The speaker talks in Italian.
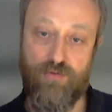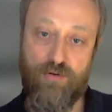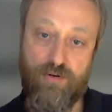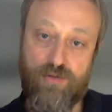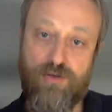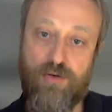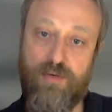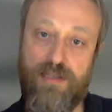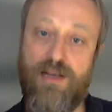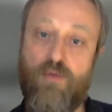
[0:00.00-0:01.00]
un corso
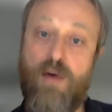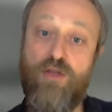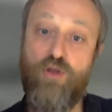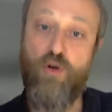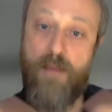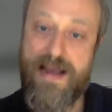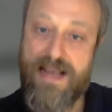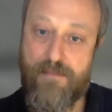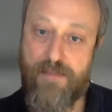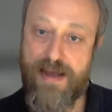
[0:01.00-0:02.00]
quindi quanto mai
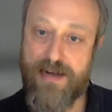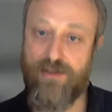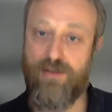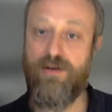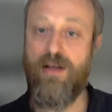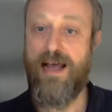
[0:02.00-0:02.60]
aperto